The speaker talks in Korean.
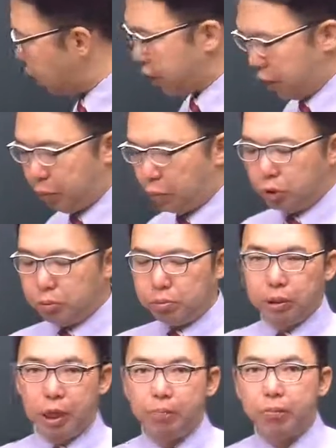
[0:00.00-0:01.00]

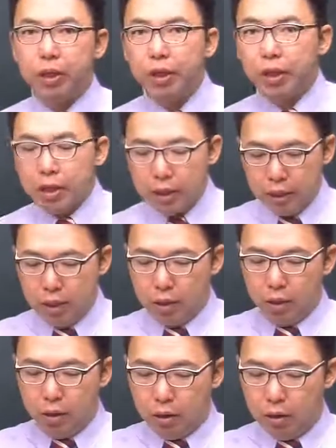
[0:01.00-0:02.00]
250이다.
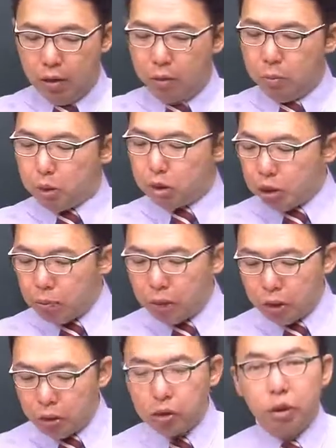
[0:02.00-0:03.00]
어, 뭐
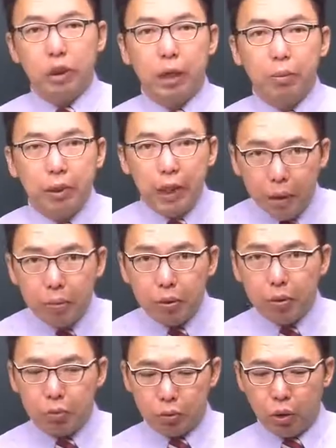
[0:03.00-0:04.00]
7번에 그래서 답이
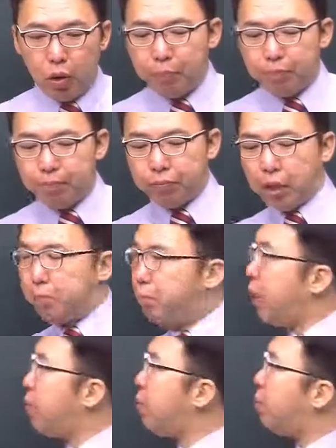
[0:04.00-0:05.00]
나번이고요. 한
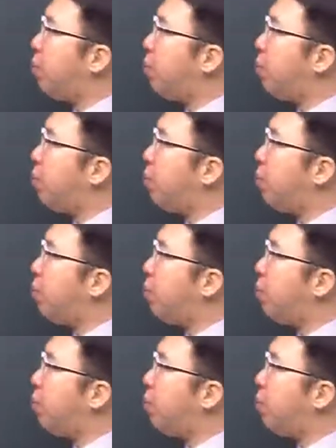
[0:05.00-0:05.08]
8번